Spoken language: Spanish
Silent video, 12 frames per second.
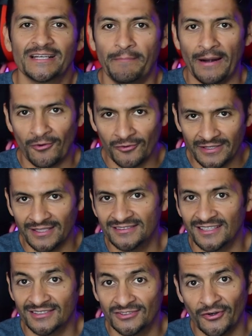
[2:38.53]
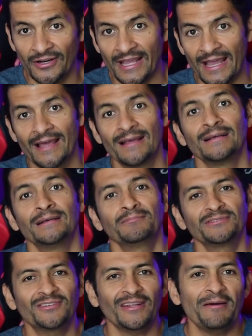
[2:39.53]
para contar esta historia, pues
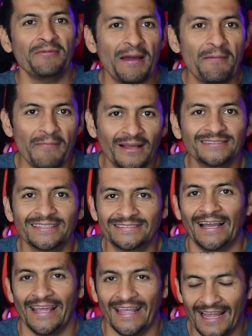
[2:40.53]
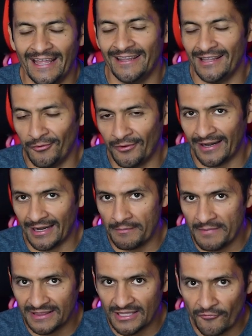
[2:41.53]
todavía más exagerada de lo que
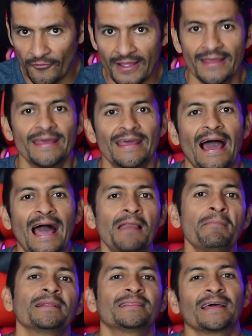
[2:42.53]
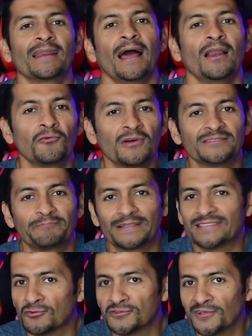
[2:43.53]
realmente fue, al meter algunas
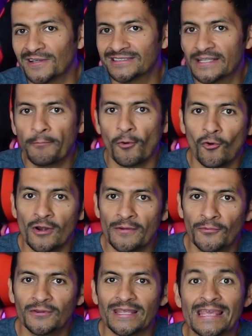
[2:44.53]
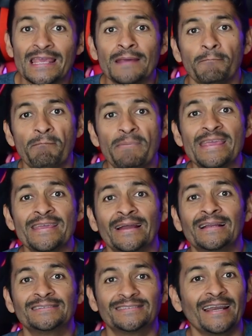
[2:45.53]
persecuciones tipo Hollywood y
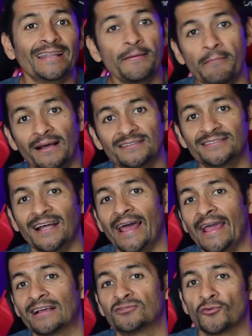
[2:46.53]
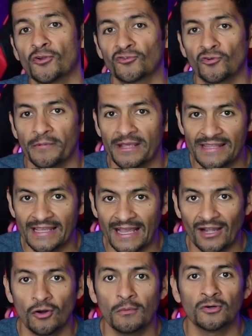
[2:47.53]
villanizar de más a la ex Unión Soviética
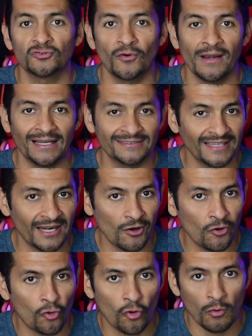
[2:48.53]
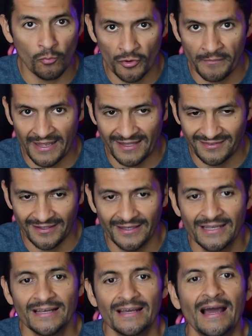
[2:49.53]
como suele hacerlo comúnmente.
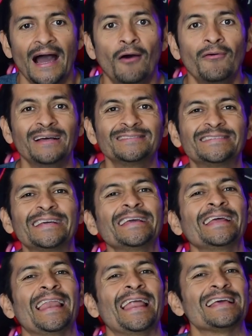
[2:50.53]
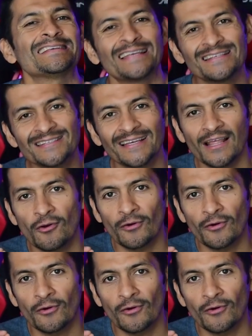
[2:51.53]
Aún así, la esencia de lo que